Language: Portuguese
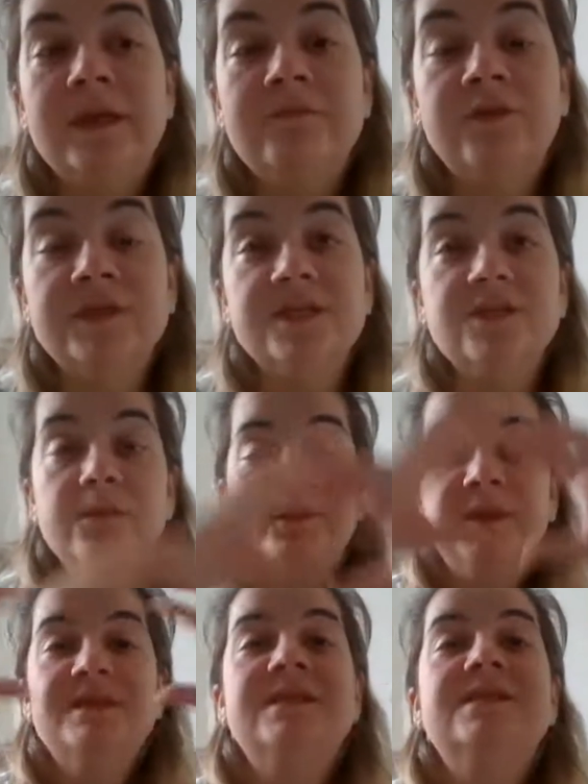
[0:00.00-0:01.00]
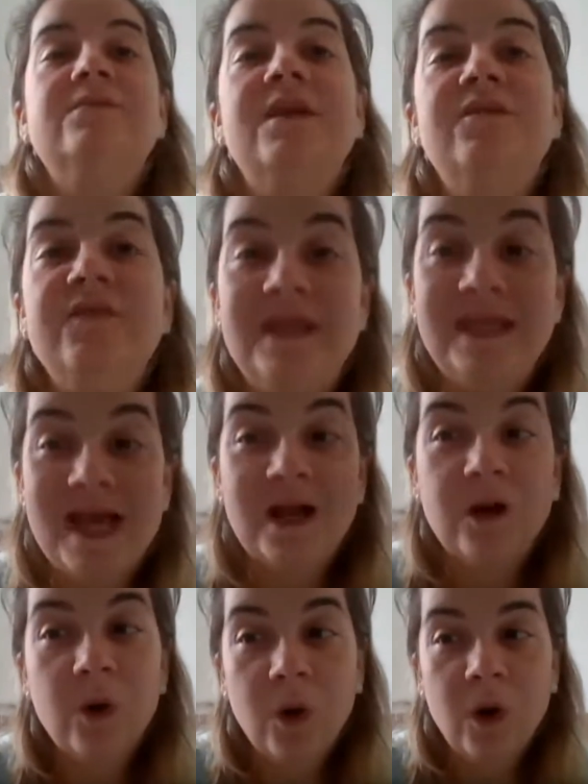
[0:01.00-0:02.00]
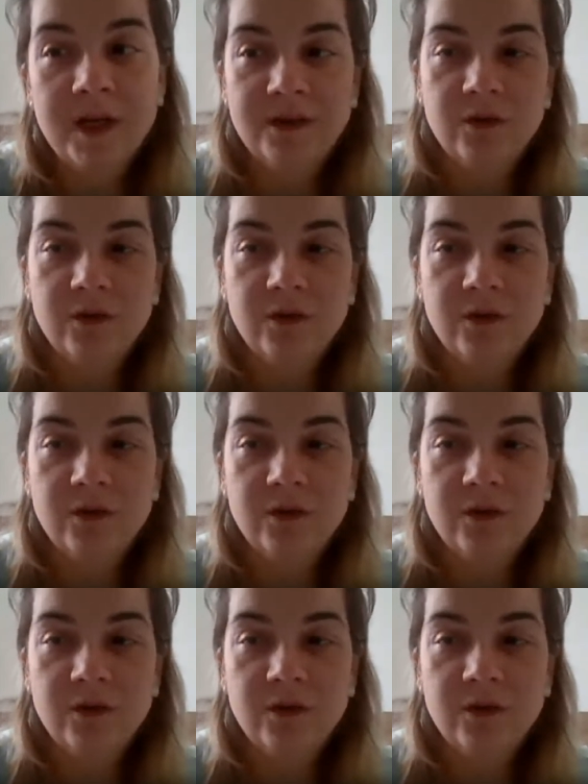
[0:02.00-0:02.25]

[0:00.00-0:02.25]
Vocês vão precisam definir agora,